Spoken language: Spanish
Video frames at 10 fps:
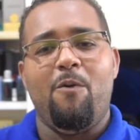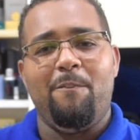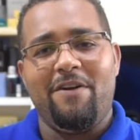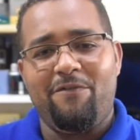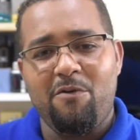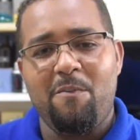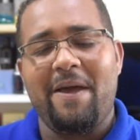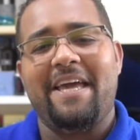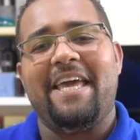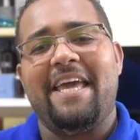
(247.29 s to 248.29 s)
un
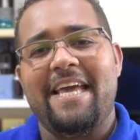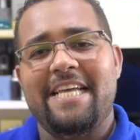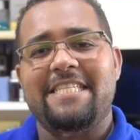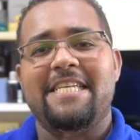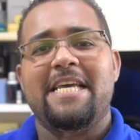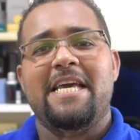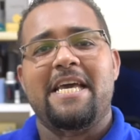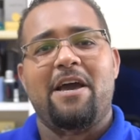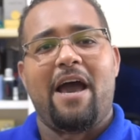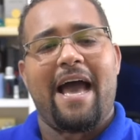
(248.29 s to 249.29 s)
perfume que es
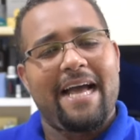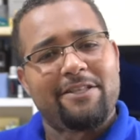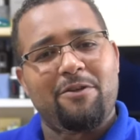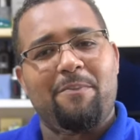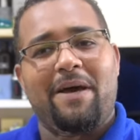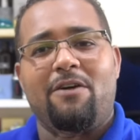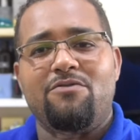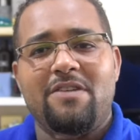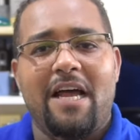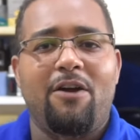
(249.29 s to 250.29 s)
apto para
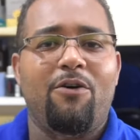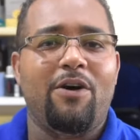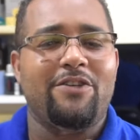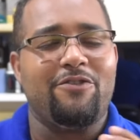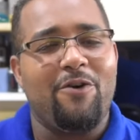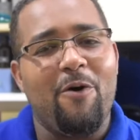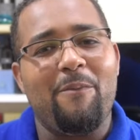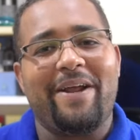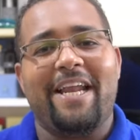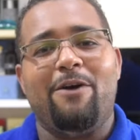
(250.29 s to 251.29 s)
usarlo esos
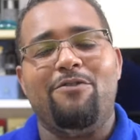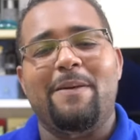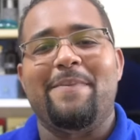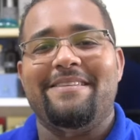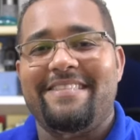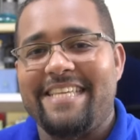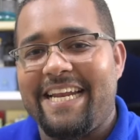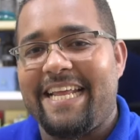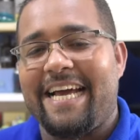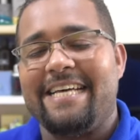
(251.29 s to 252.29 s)
hombres que les gustan vestir
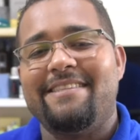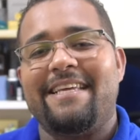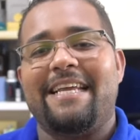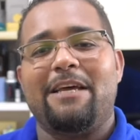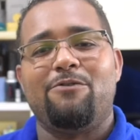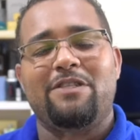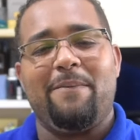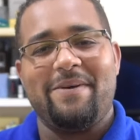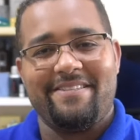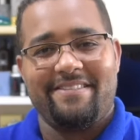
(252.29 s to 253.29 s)
elegante, que les
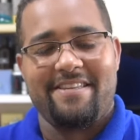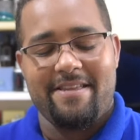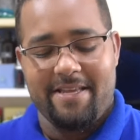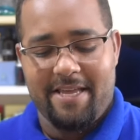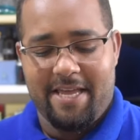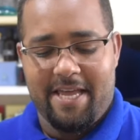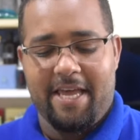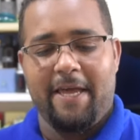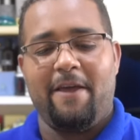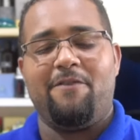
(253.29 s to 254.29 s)
gusta vestir
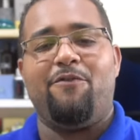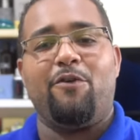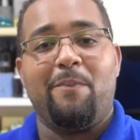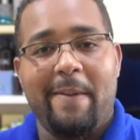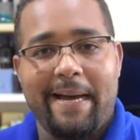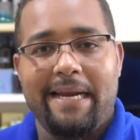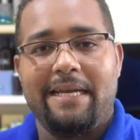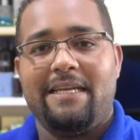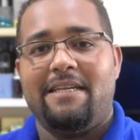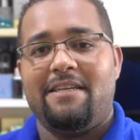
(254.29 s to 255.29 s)
eh, formal,